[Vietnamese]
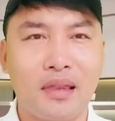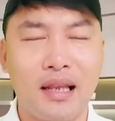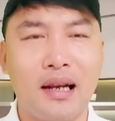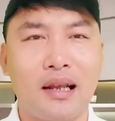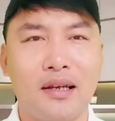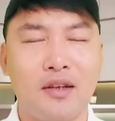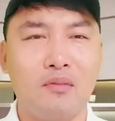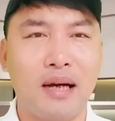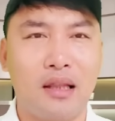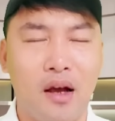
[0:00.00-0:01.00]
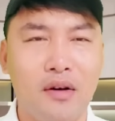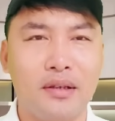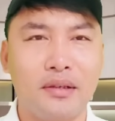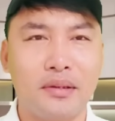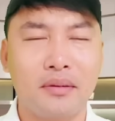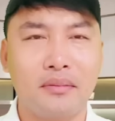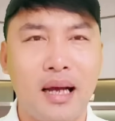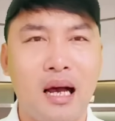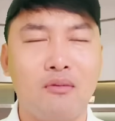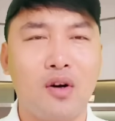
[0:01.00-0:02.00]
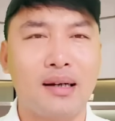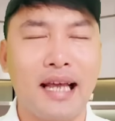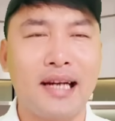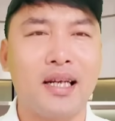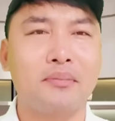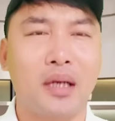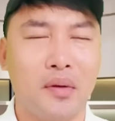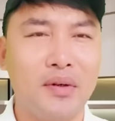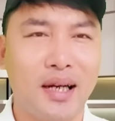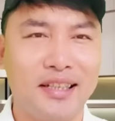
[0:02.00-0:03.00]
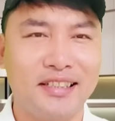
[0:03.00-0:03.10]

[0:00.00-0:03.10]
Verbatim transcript: chỉ là lợi dụng bà thôi bà không có một tháng năm cũ coi